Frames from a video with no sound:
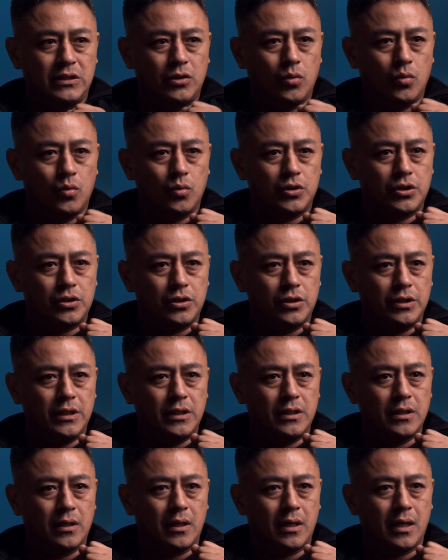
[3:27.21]
就是一
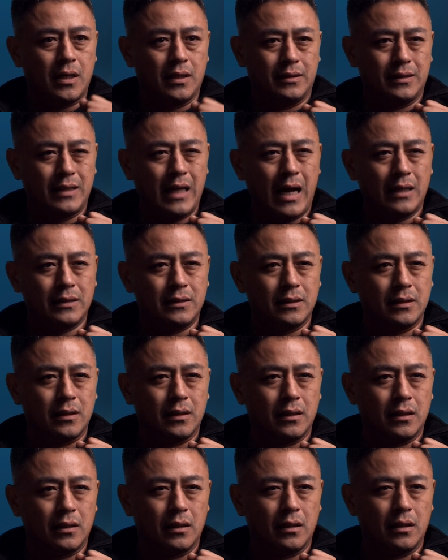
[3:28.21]
个很大
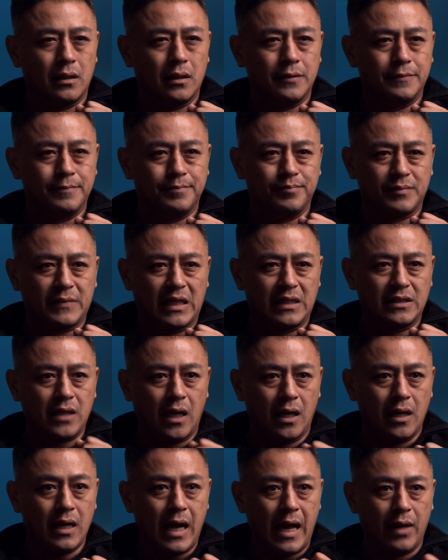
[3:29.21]
的
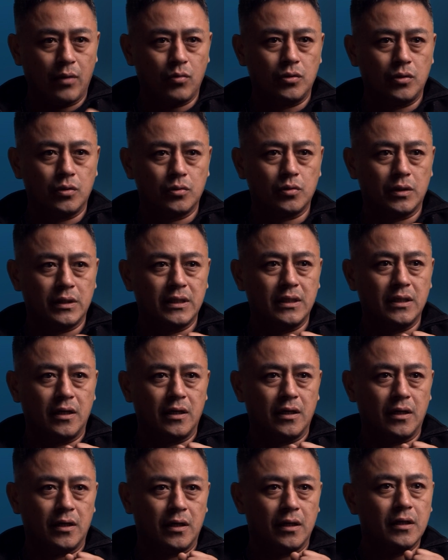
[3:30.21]
伤害，或者说一
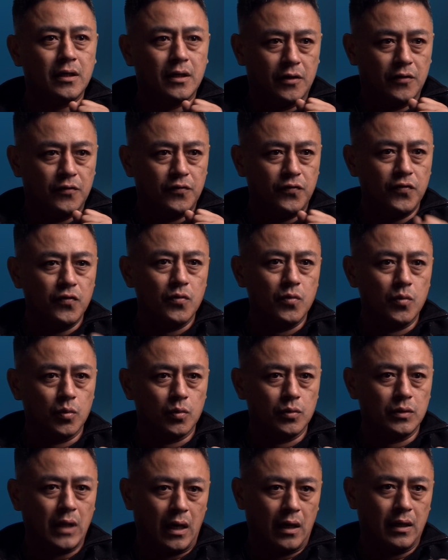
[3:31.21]
个
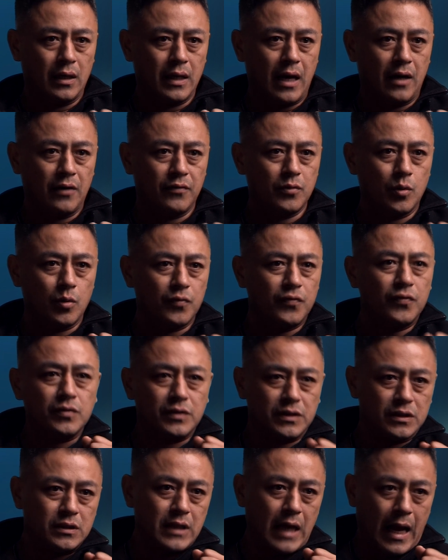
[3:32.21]
负能量或负
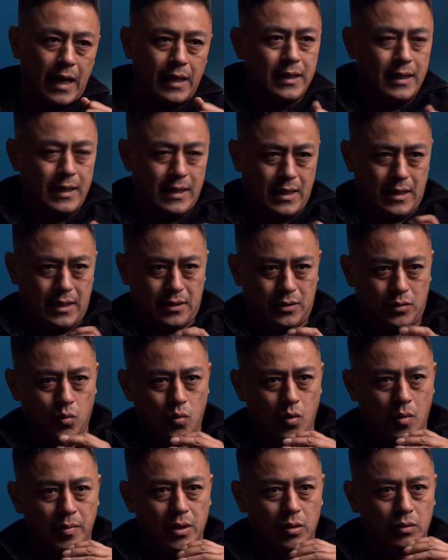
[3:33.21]
资产。如
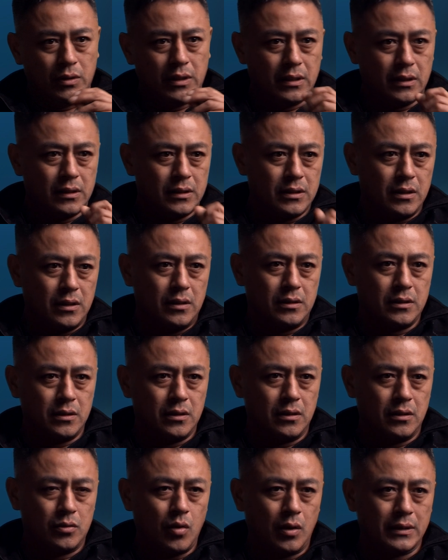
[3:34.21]
果没有那个解
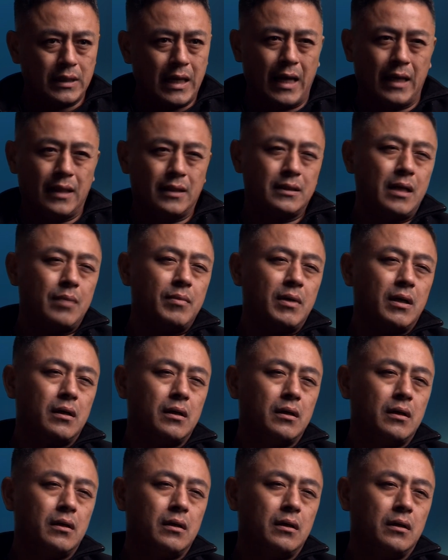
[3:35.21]
状态，那么
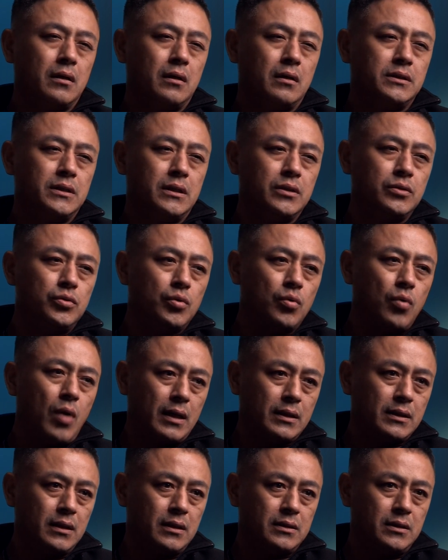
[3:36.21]
呃情绪
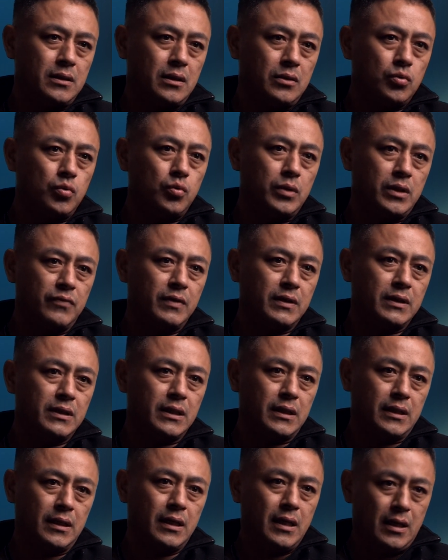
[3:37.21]
化的一些处理问
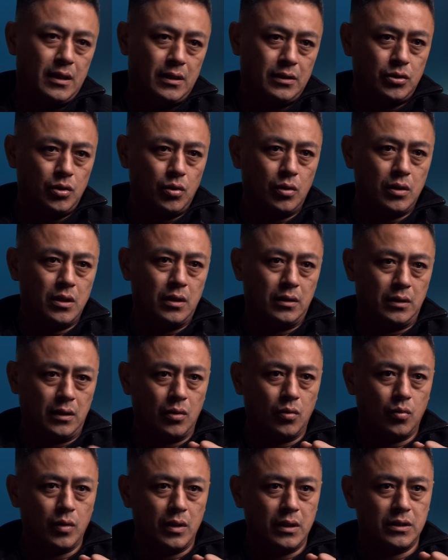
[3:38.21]
题，就可
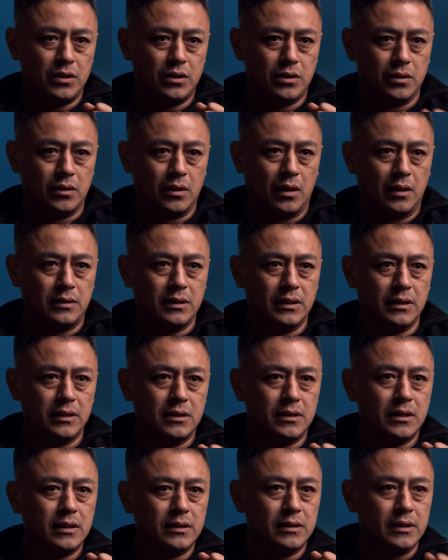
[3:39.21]
能会使得自
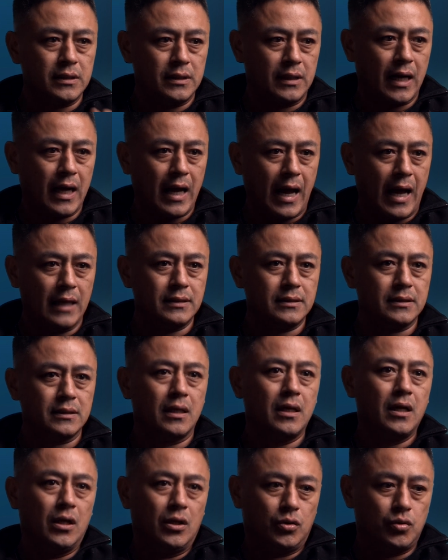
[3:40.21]
这自己的孩子
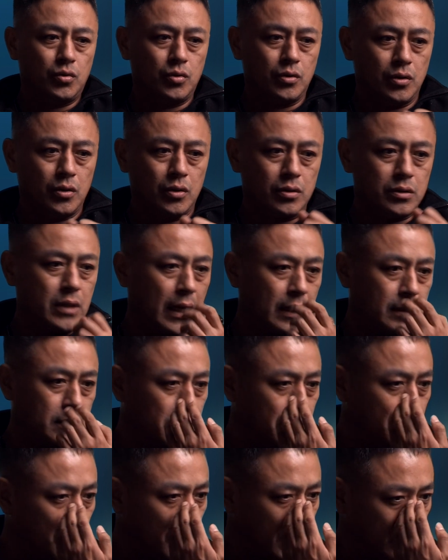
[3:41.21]
是产
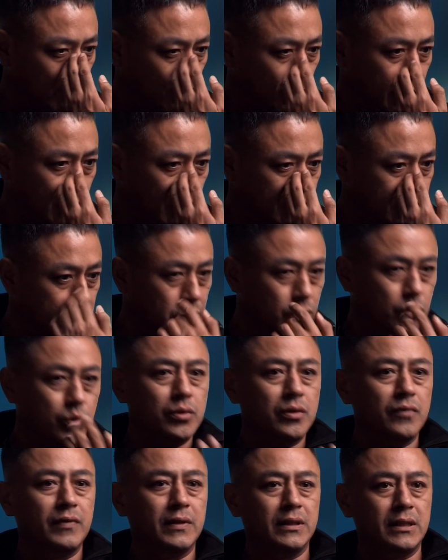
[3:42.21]
生有很多的情
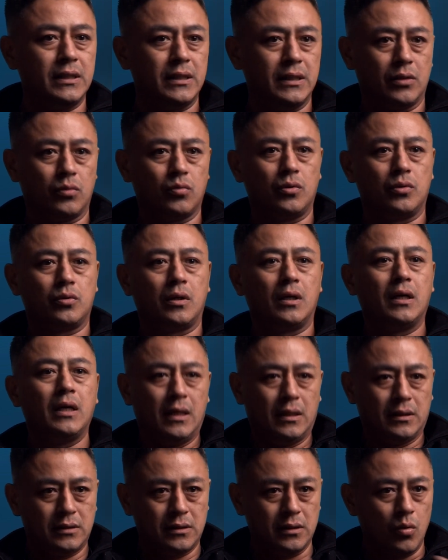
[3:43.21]
绪的问题，或者说
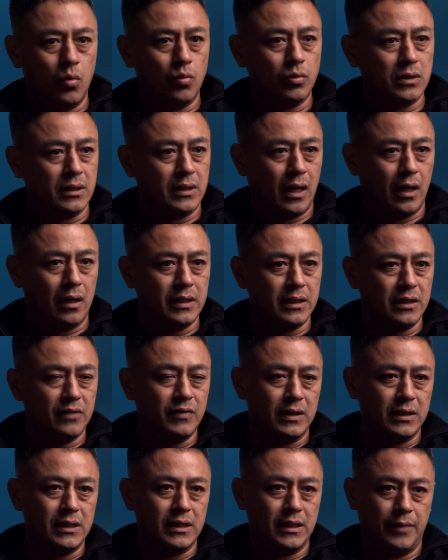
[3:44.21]
自控的能力的
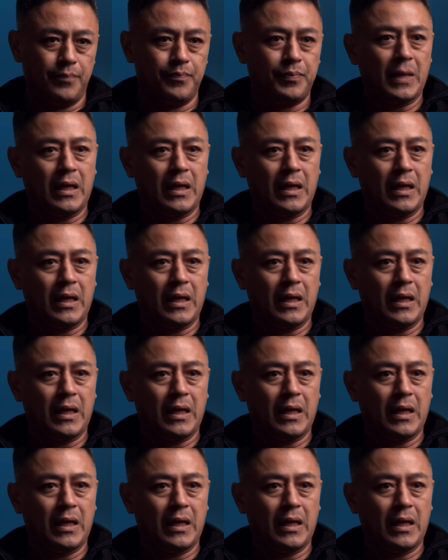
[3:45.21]
问题。